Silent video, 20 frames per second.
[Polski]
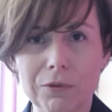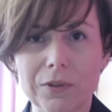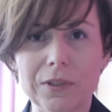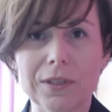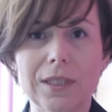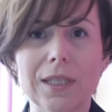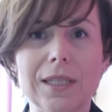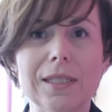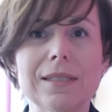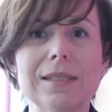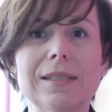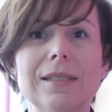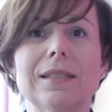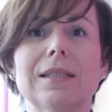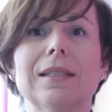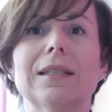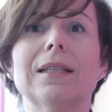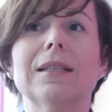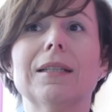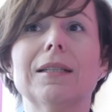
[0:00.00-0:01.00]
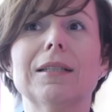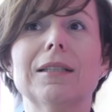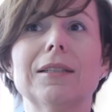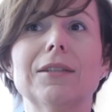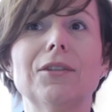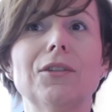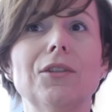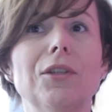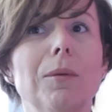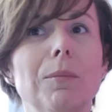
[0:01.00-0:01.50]
fitness,
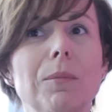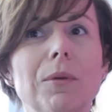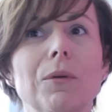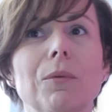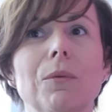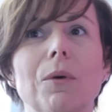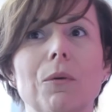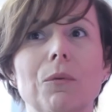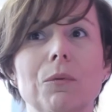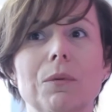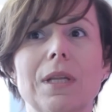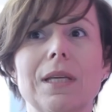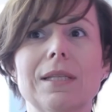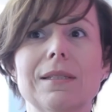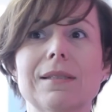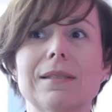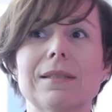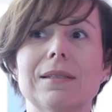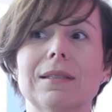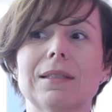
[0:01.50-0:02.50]
nie było u nas